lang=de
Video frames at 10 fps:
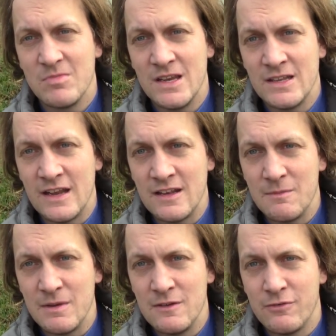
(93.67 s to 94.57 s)
ich denke,
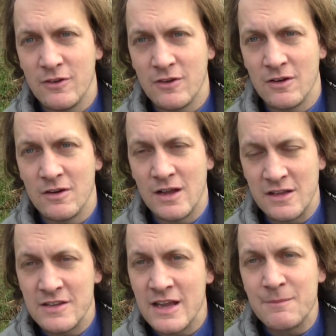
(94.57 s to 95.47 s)
die Bienenvölker,
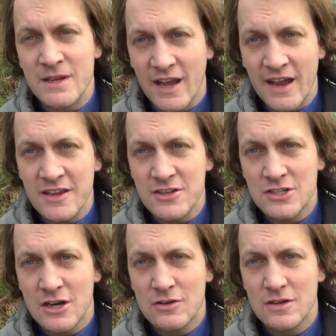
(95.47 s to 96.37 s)
also ich habe nicht
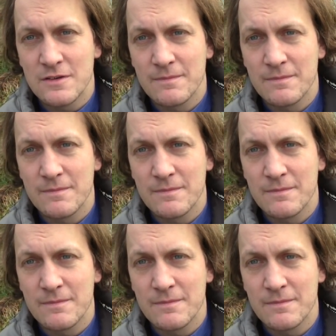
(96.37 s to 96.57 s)
reingeschaut,